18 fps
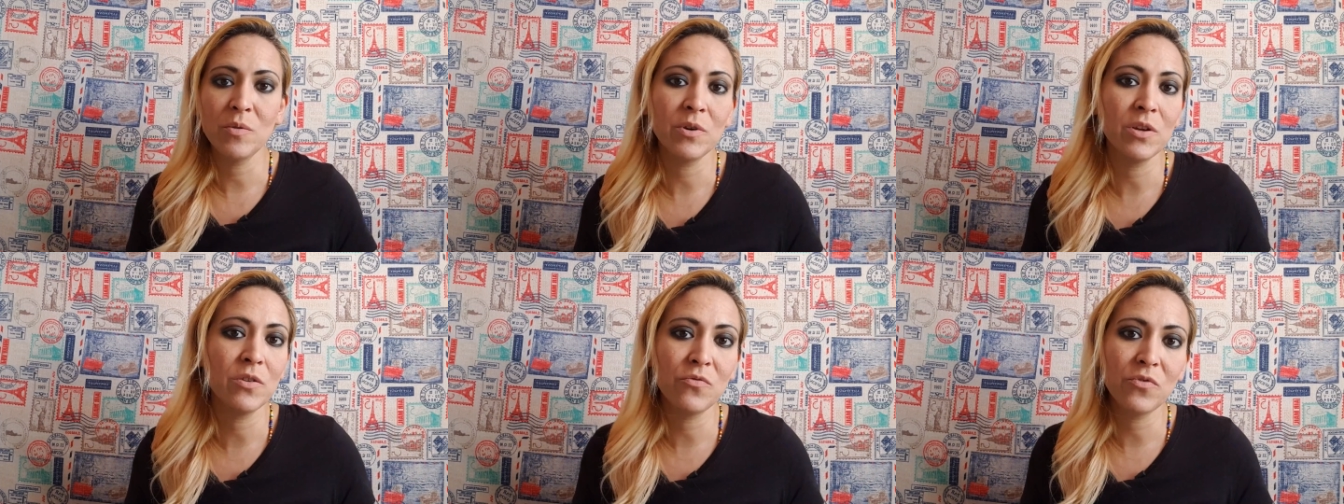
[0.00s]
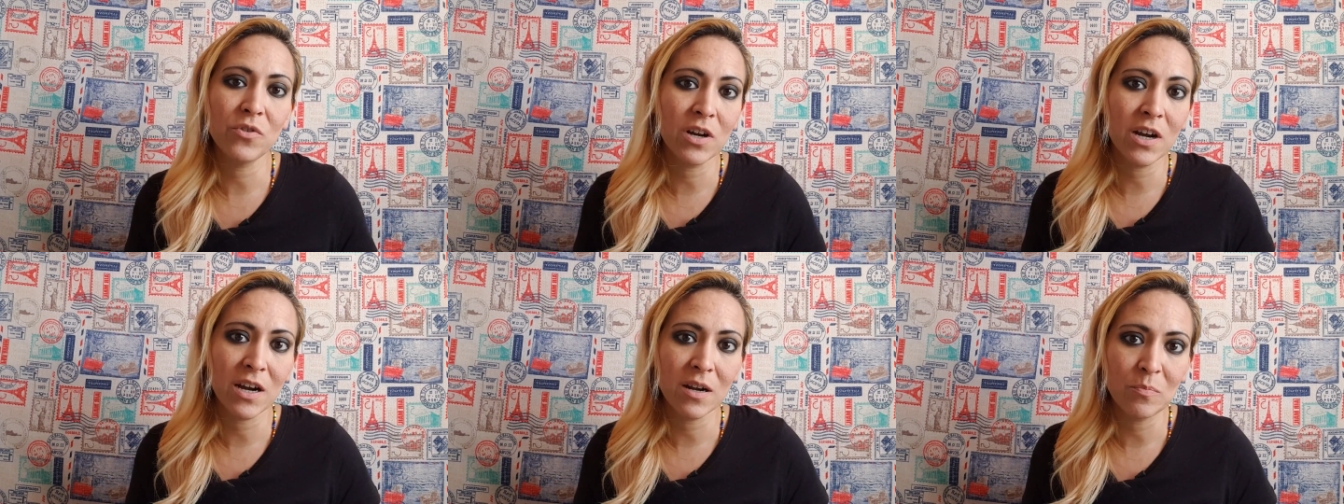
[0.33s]
voy a
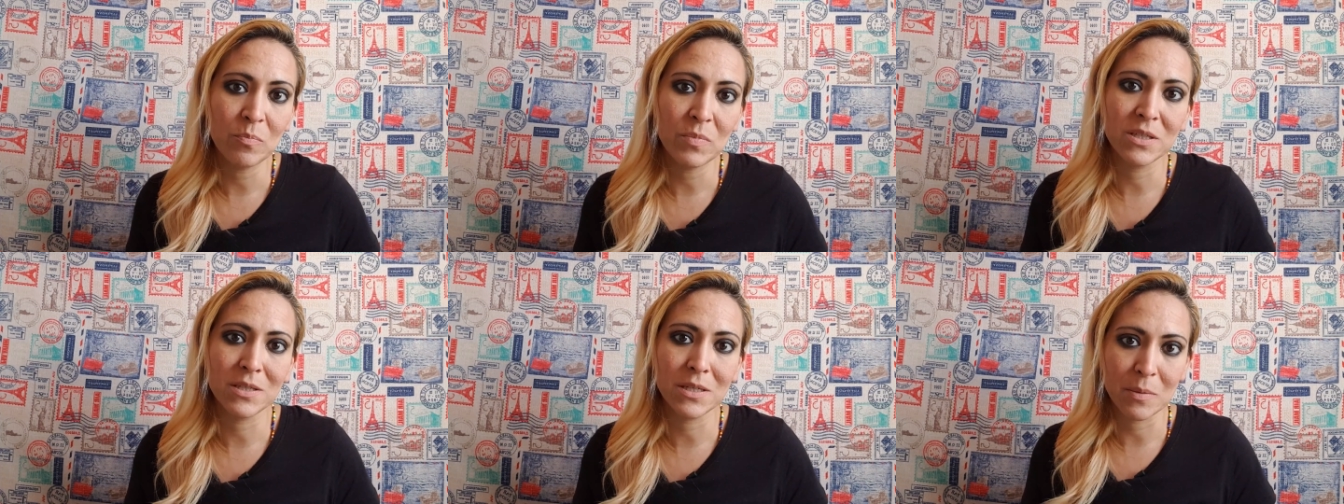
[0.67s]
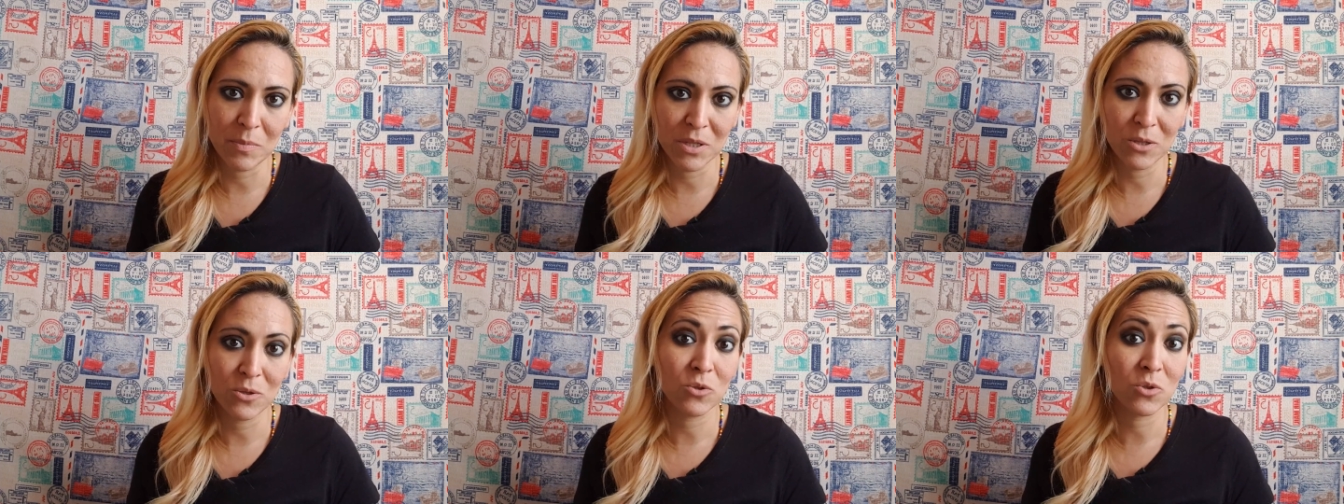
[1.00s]
enfocar en
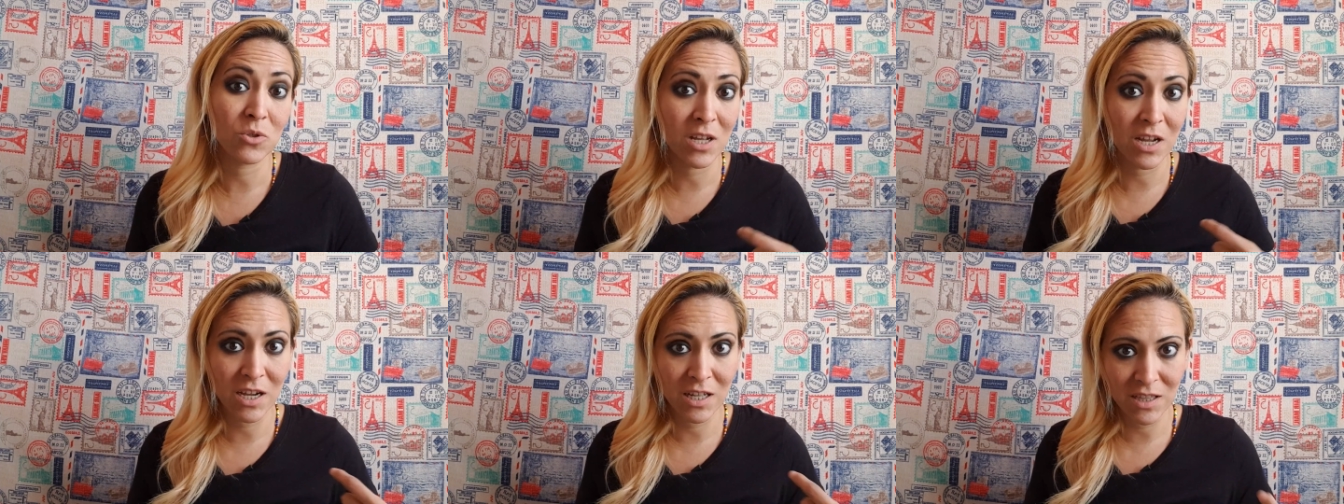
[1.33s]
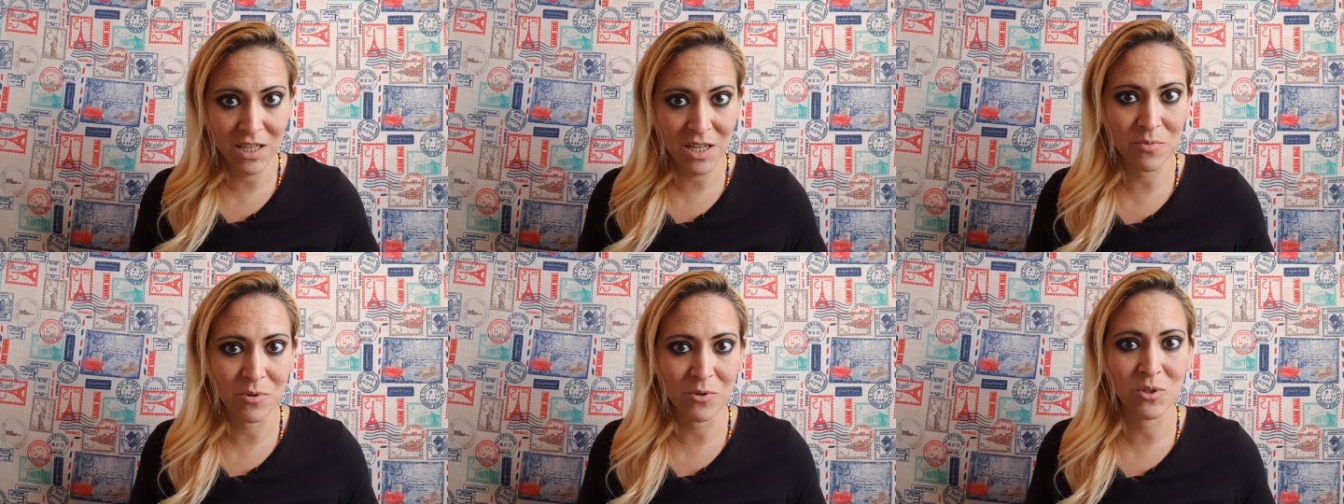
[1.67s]
pensamientos
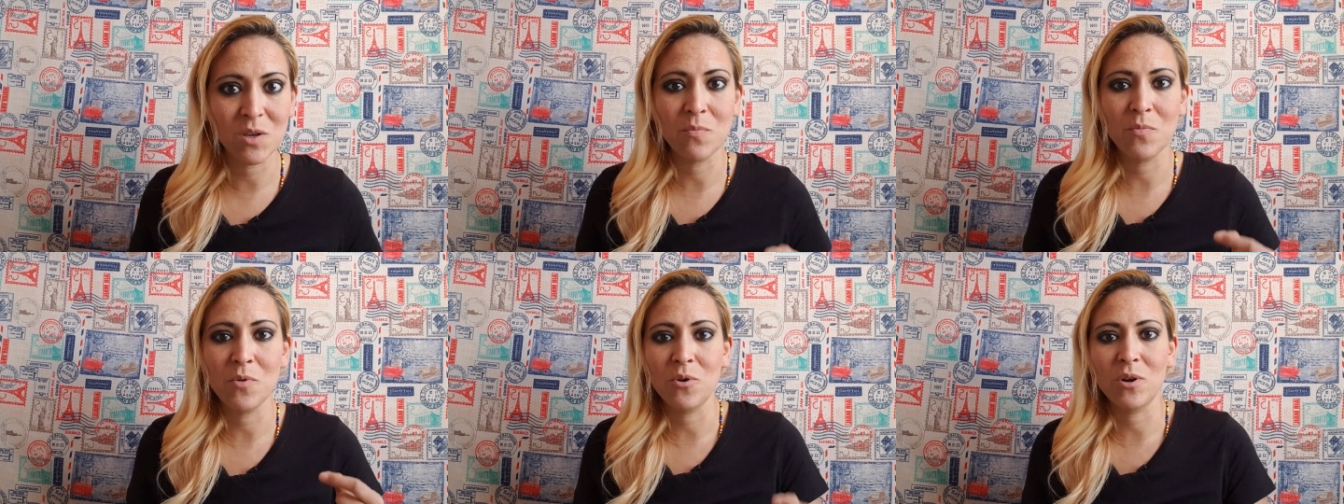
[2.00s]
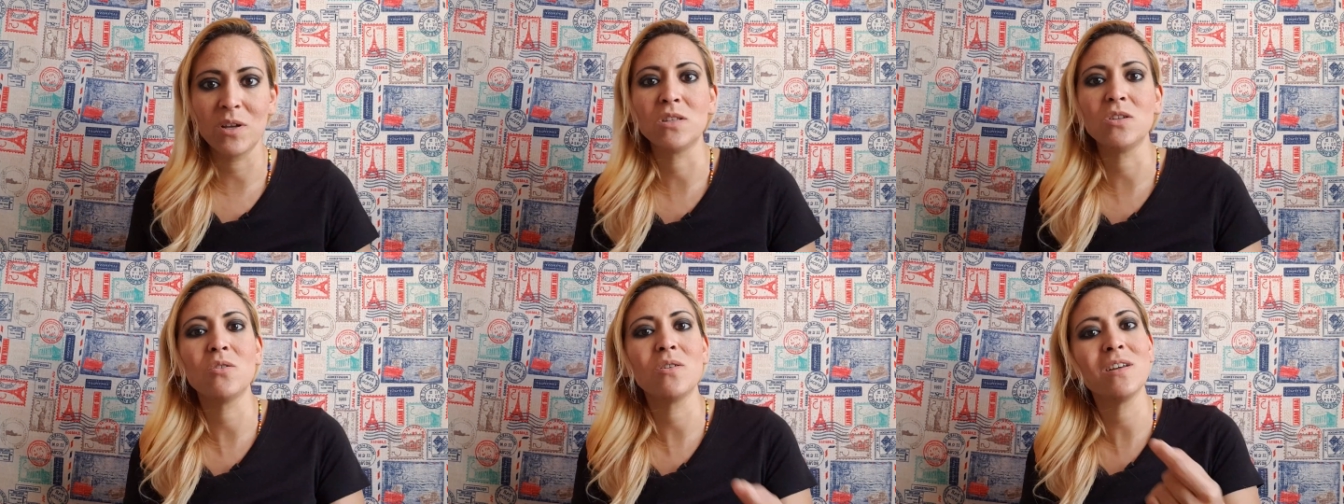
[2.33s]
negativos que me
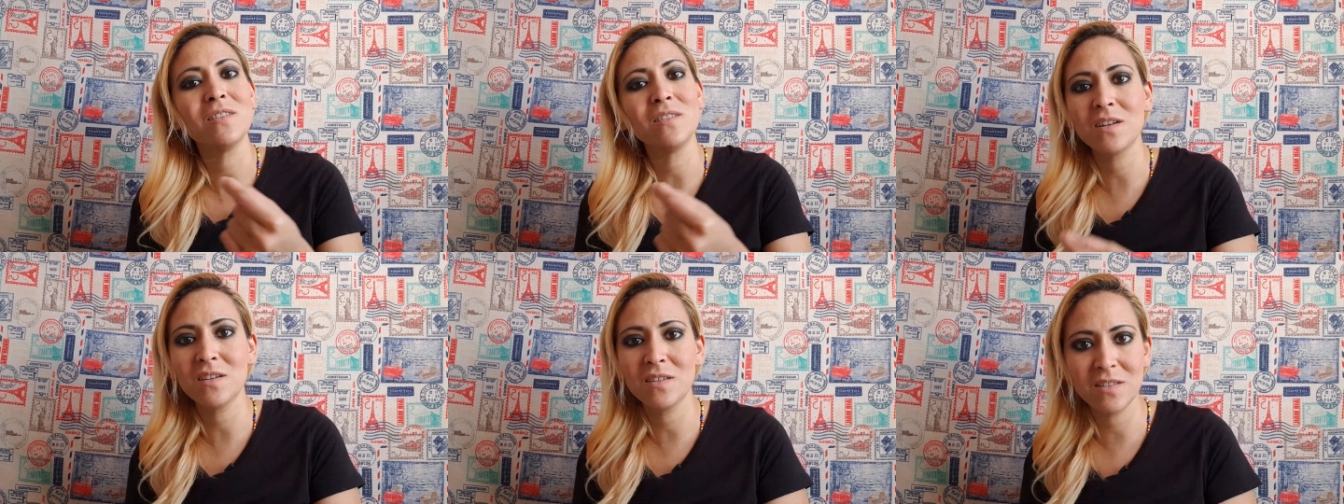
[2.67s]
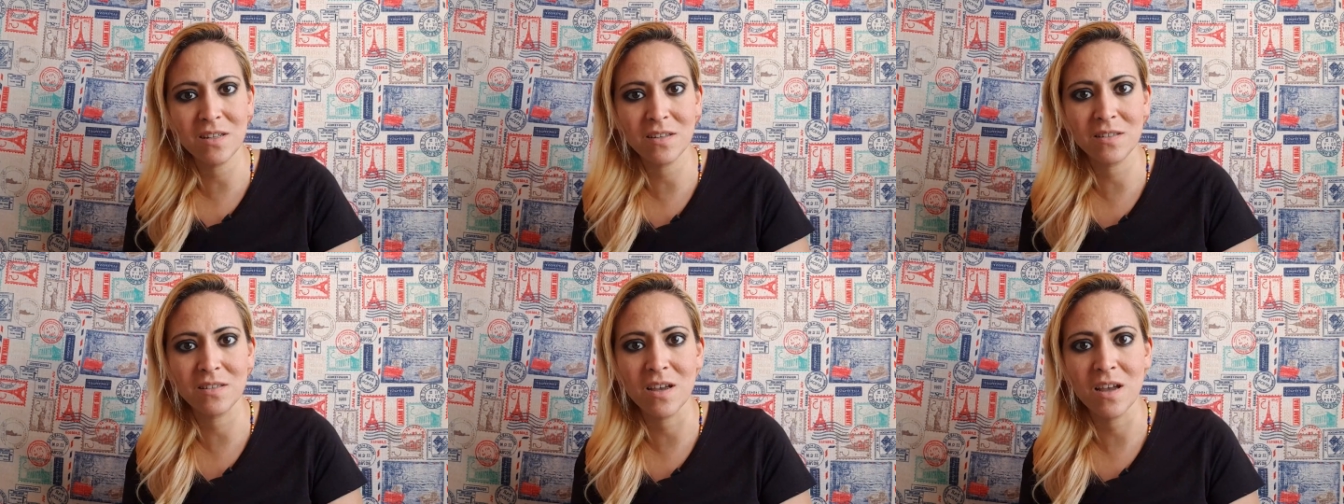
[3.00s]
ocasionan
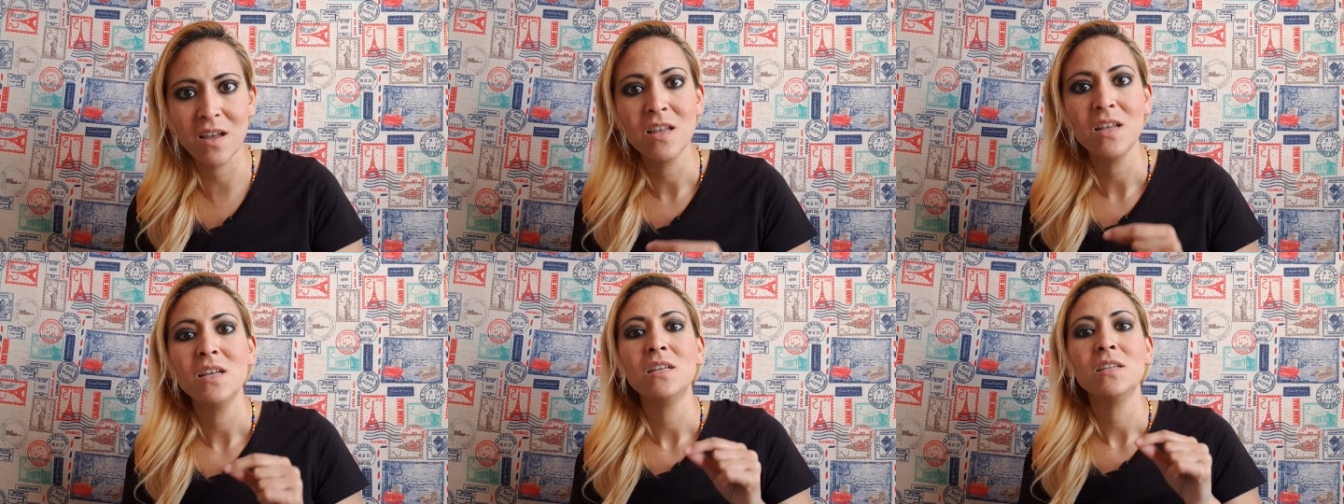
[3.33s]
tristeza,